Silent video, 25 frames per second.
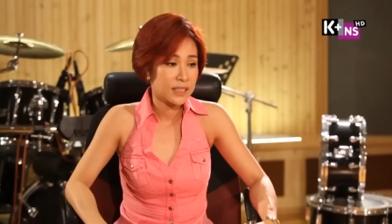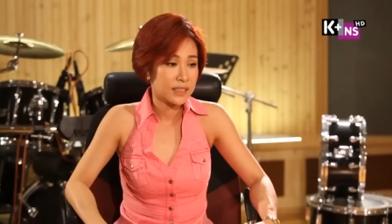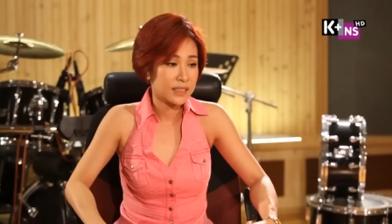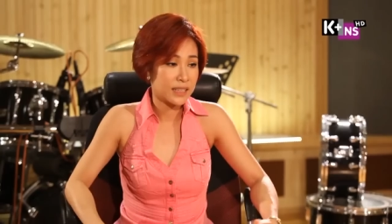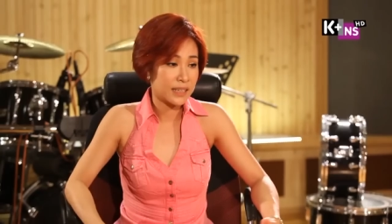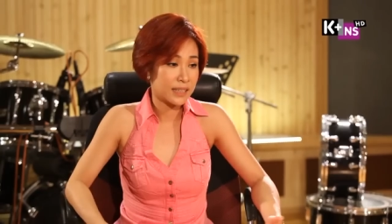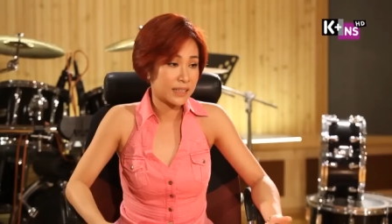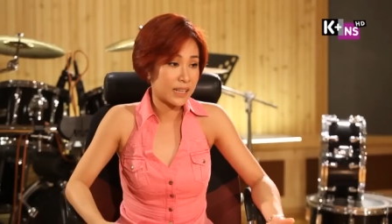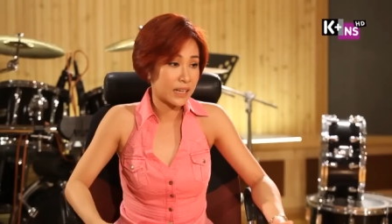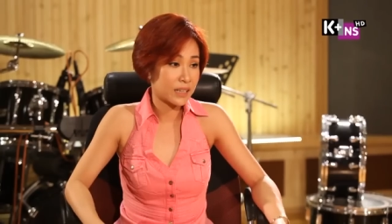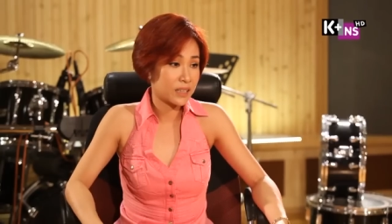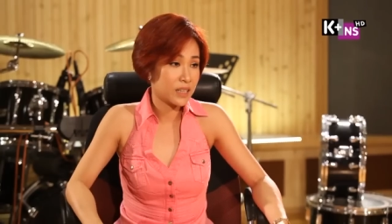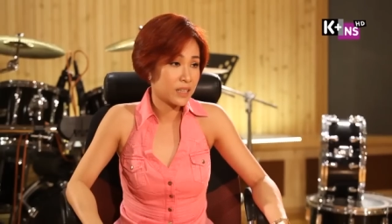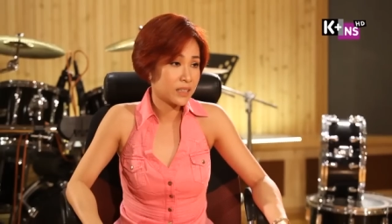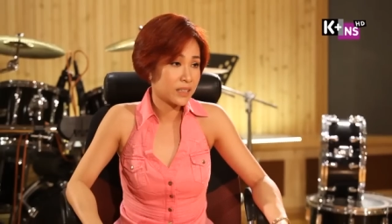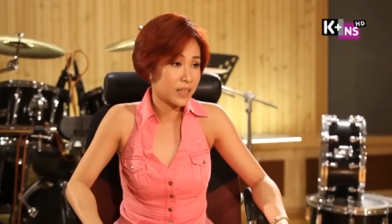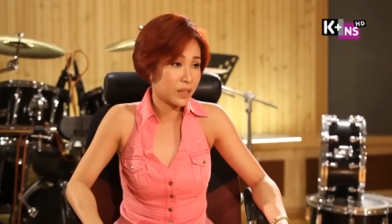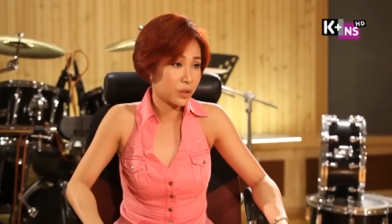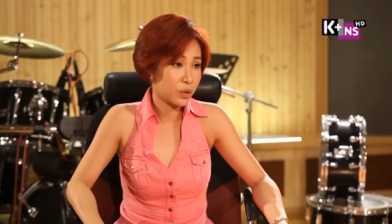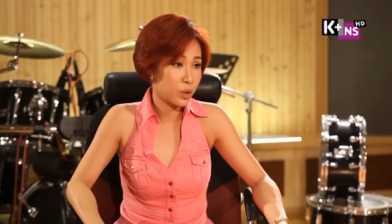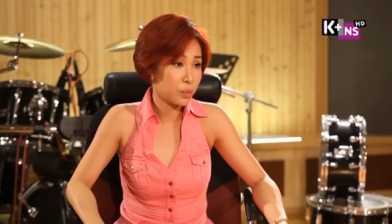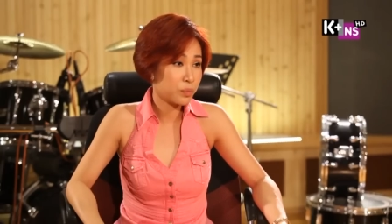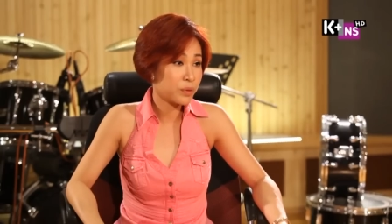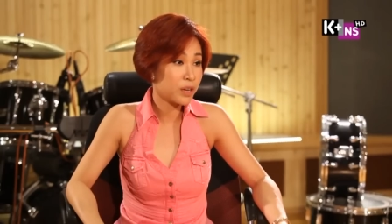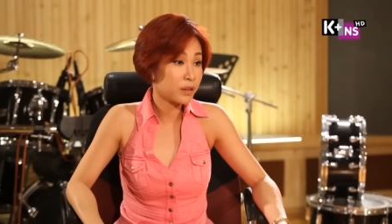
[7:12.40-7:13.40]
dành tặng linh
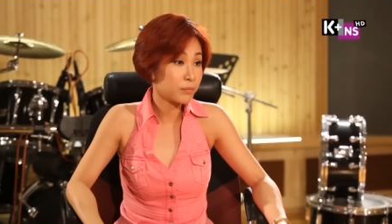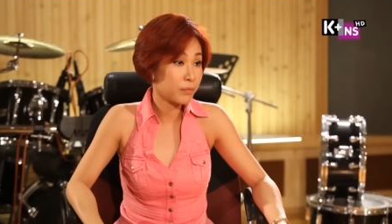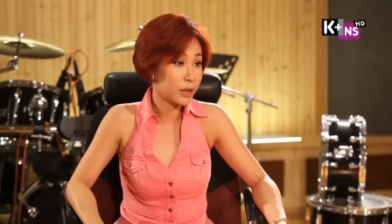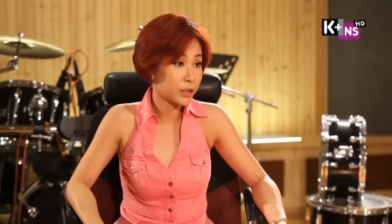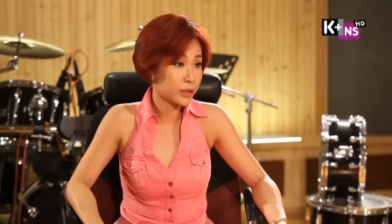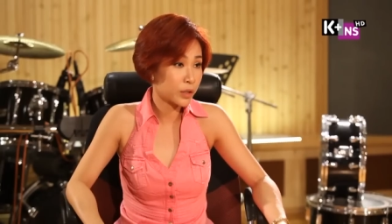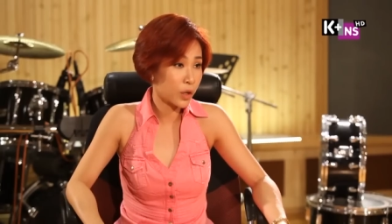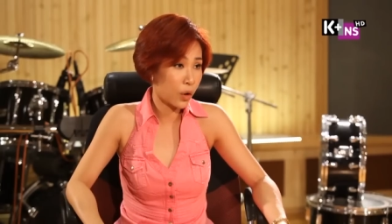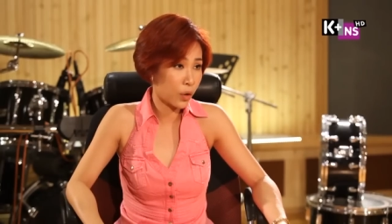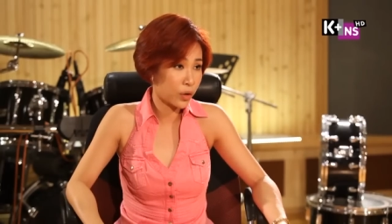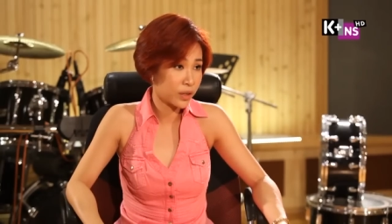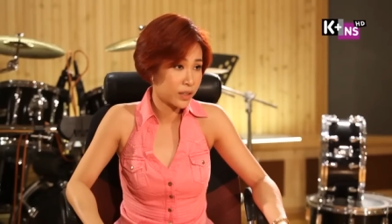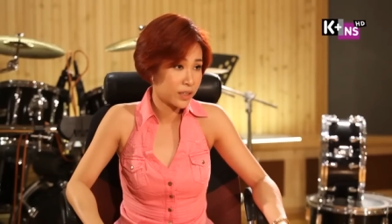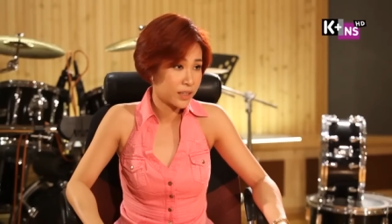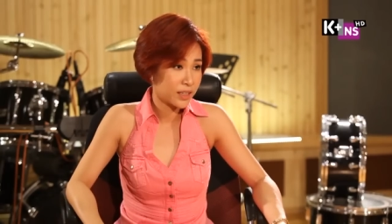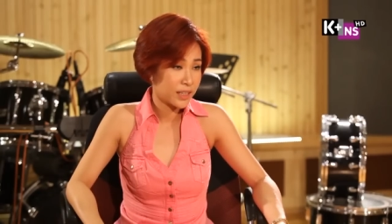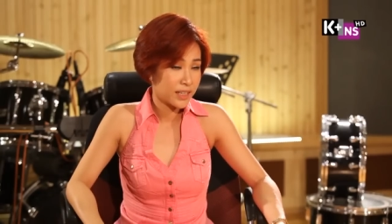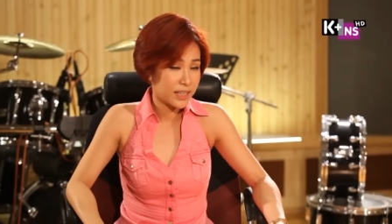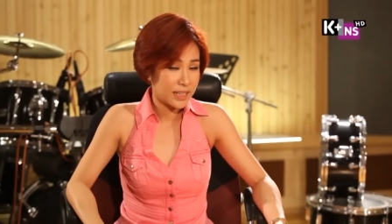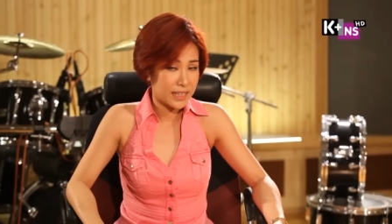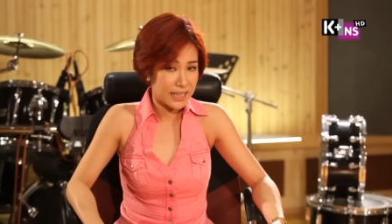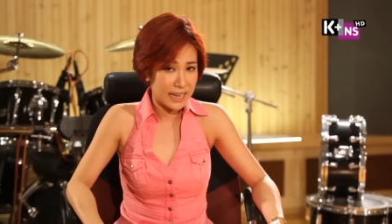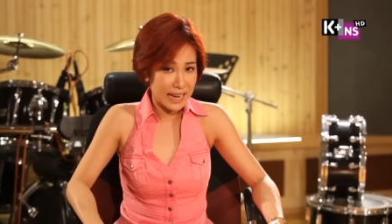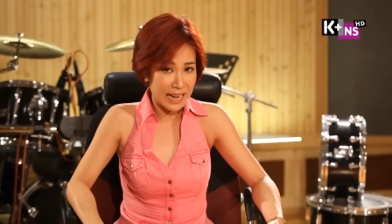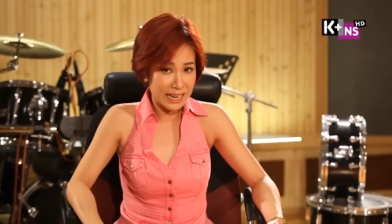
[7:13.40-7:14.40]
ca khúc giấc mơ tôi
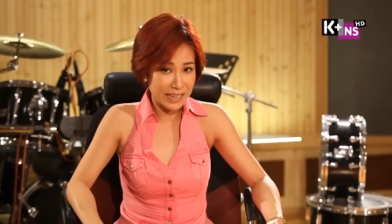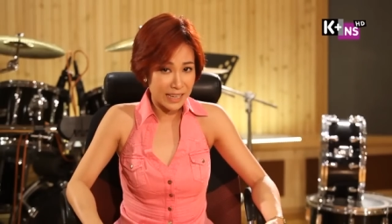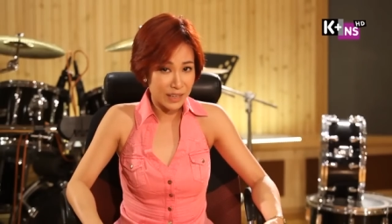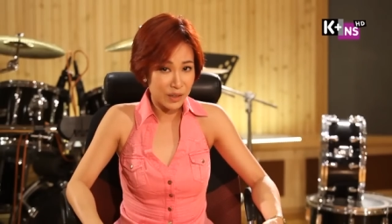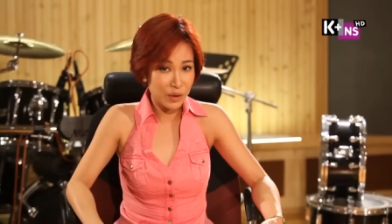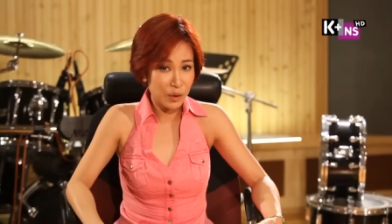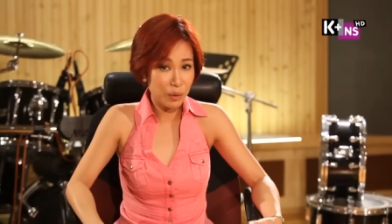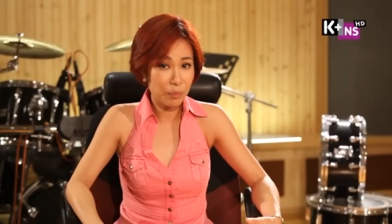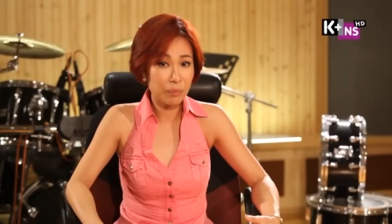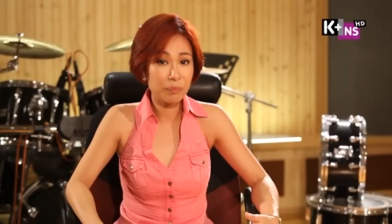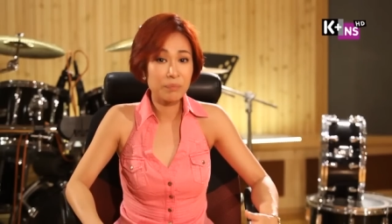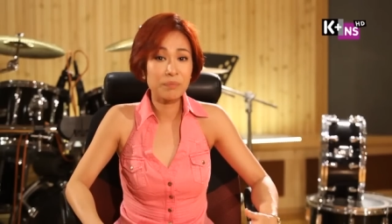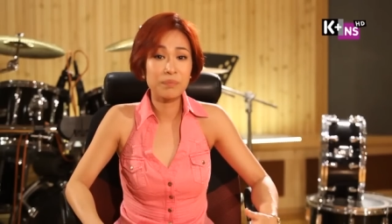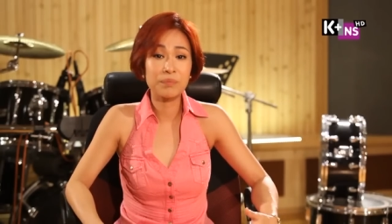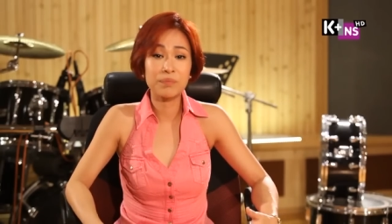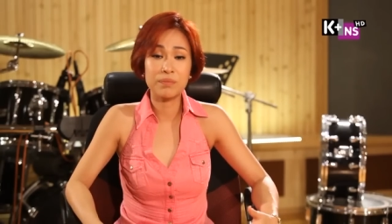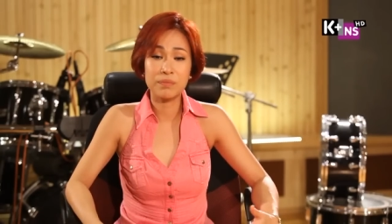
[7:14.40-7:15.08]
là ca khúc